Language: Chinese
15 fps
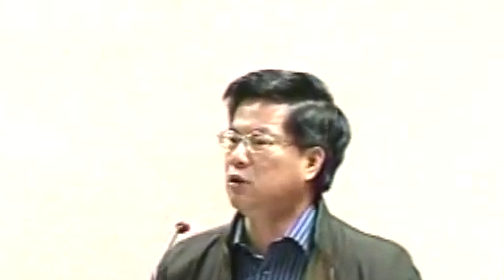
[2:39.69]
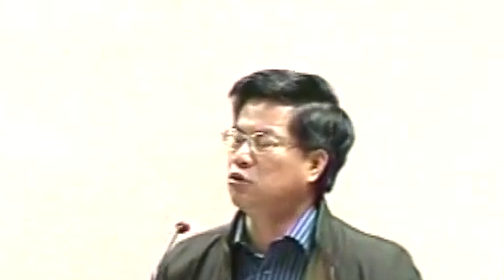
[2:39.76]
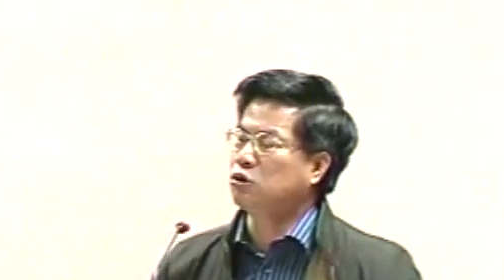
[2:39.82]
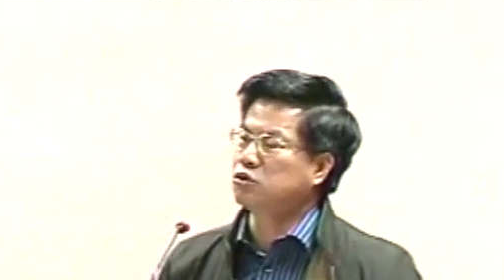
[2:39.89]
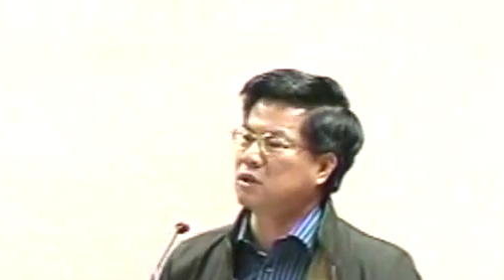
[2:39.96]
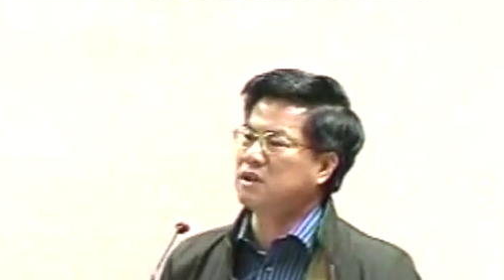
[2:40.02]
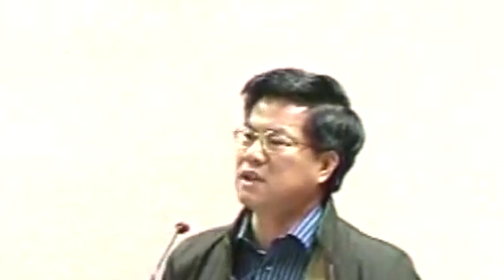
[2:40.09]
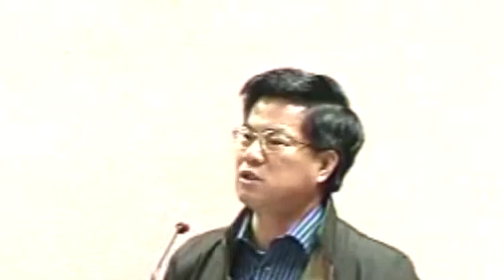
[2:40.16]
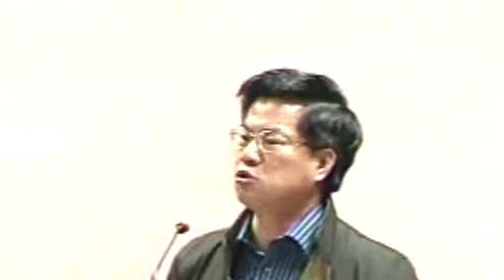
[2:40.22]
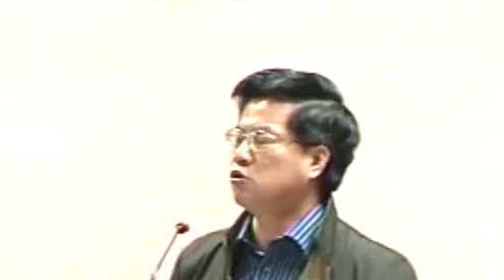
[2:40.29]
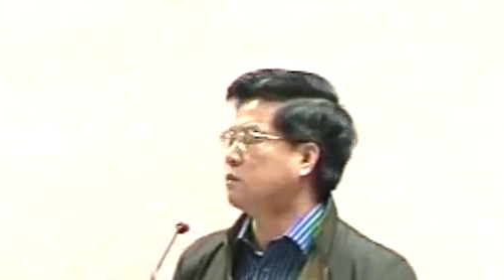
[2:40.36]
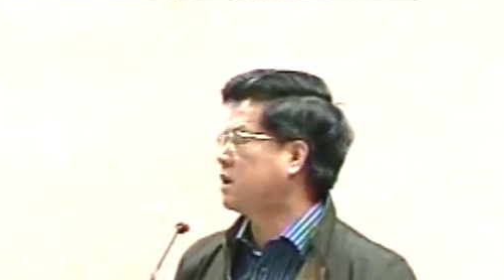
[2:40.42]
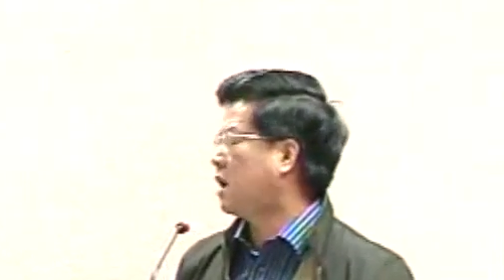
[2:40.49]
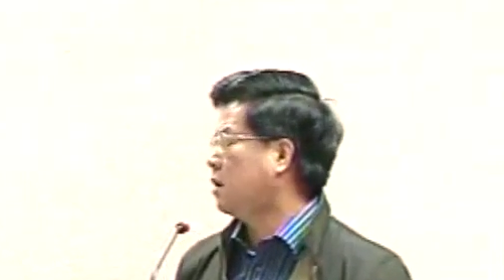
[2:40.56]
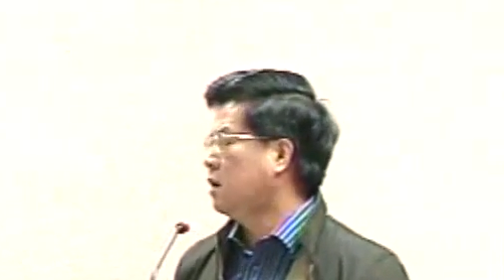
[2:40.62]
那如果说人家
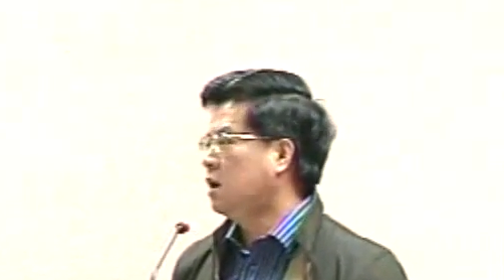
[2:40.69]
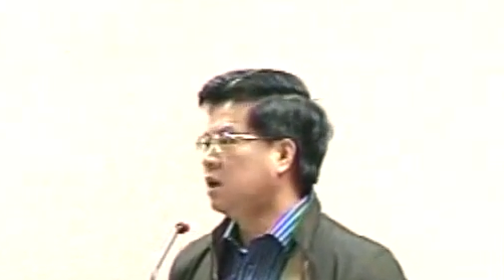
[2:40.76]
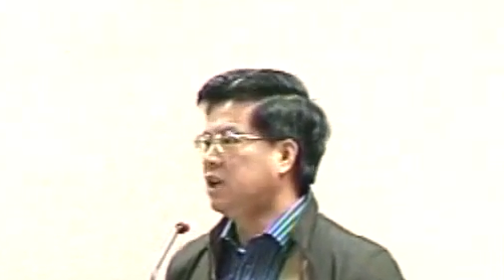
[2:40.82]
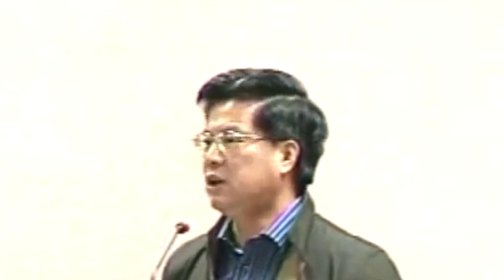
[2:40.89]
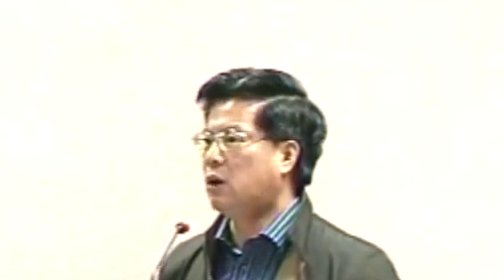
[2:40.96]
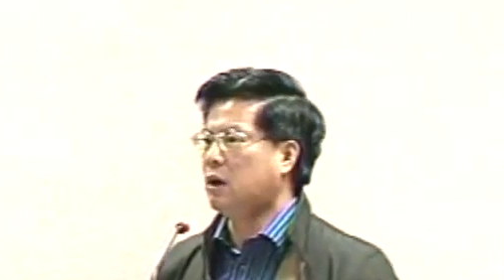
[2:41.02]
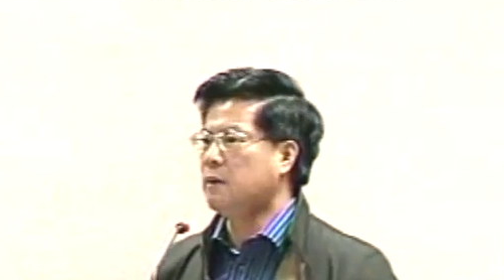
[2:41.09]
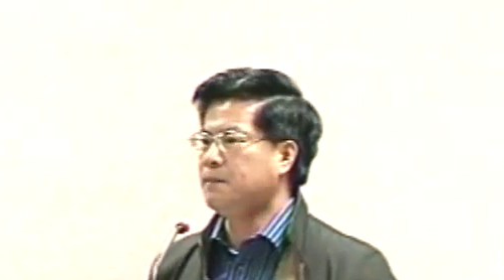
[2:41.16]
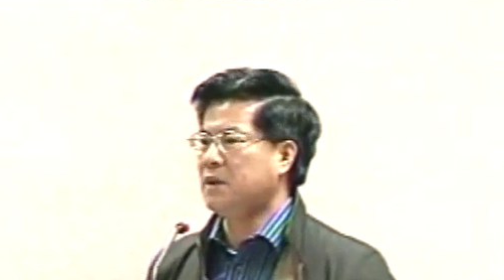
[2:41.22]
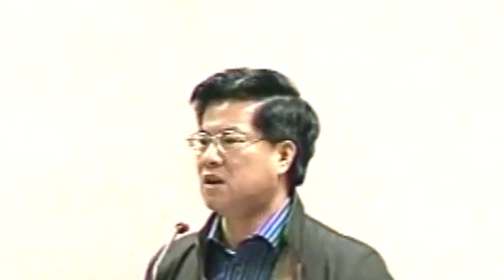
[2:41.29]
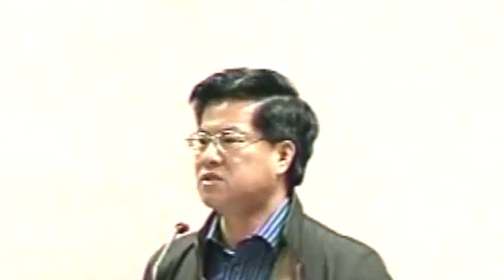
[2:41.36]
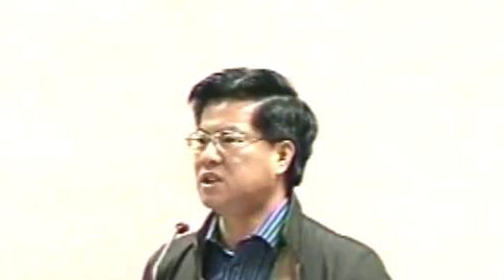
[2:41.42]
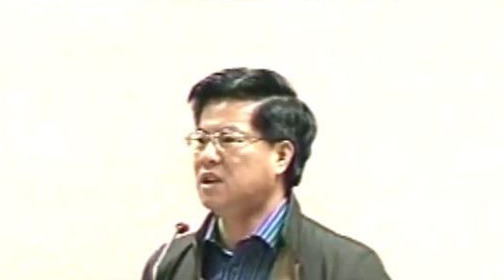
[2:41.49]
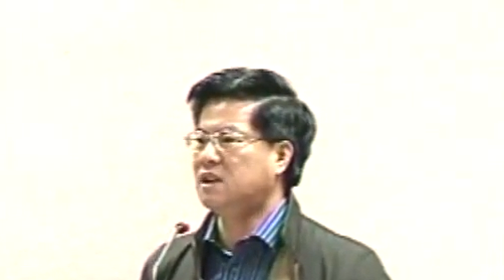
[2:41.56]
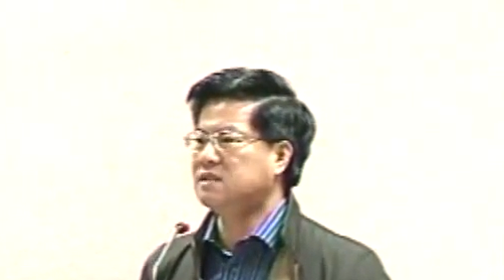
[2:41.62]
说我们立法院
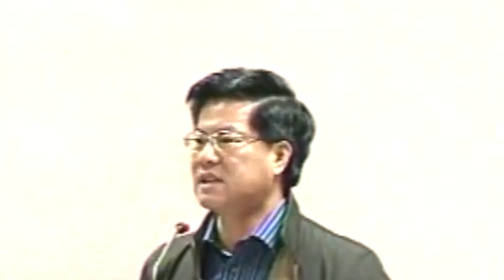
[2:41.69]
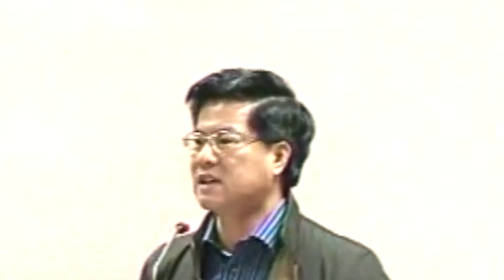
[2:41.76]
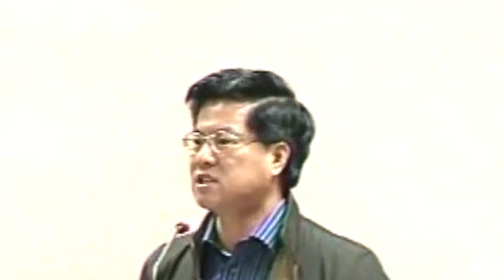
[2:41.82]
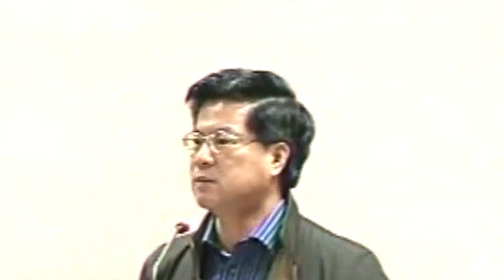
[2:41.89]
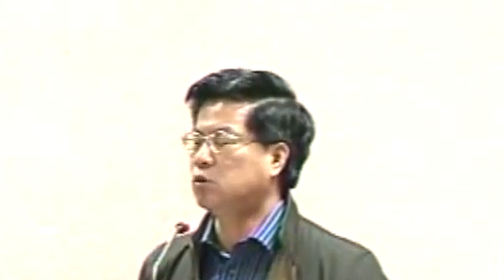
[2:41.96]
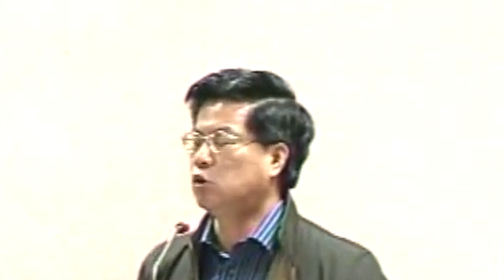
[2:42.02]
表现很差，